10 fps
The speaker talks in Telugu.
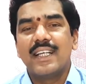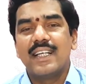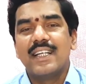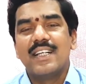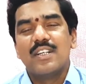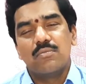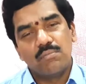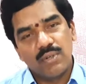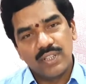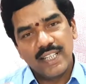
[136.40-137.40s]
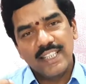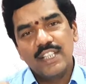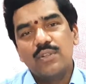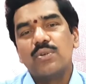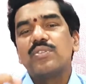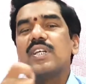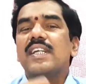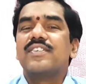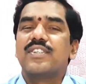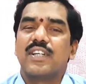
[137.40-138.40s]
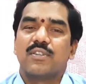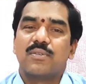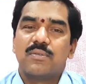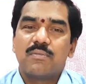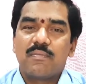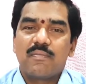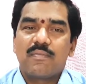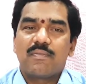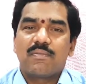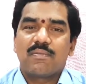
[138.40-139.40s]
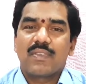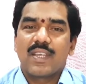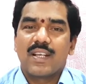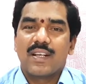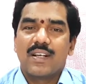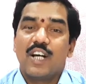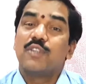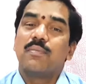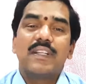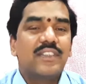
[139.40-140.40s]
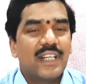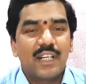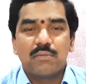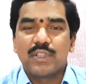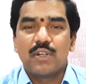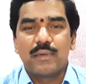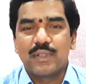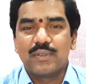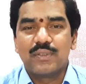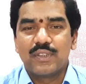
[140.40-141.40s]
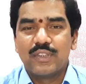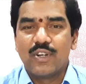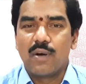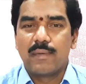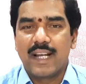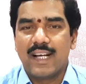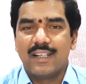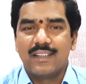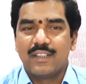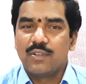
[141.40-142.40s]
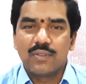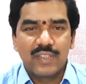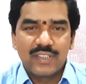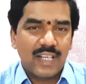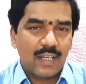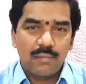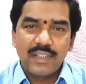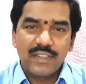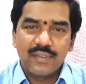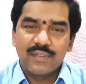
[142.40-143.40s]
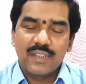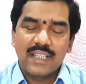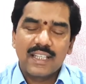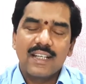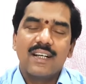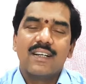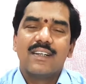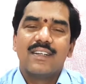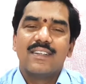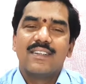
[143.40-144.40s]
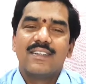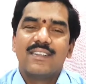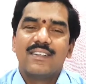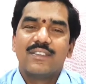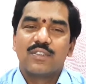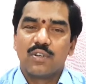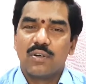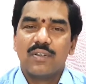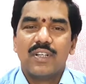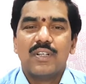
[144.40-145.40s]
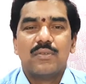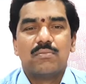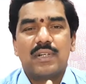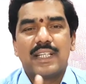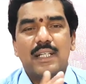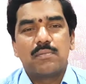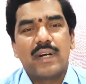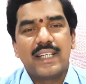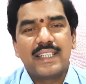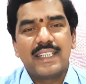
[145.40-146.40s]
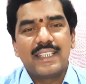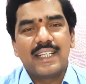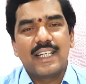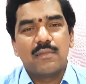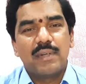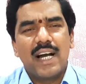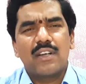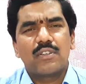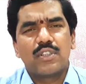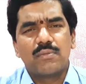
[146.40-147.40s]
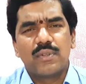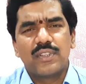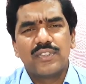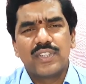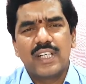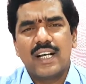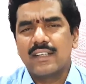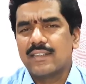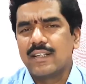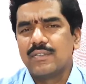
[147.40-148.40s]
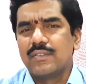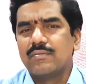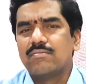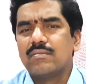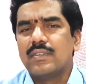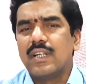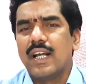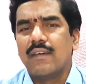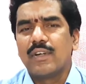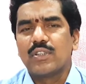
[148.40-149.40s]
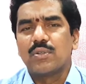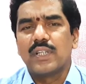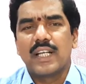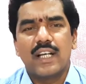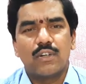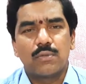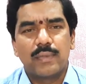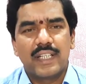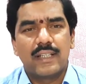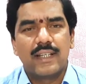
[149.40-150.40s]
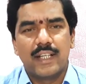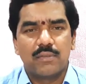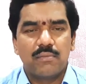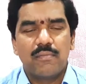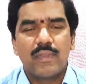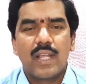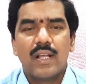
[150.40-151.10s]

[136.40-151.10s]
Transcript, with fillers: అది మొదటి డోసు ఇచ్చినట్లు అది పని చేయడం మొదలు పెడుతూ ఉంటుంది లోపల డోస్ ఇచ్చాక పని చేస్తుంది కదా సో మొదటి పాయింట్ ఏంటి అంటే మీ ఆరోగ్యం గురించి అస్సలు ఎవరితోటి ఏకరువు పెట్టేది లేదు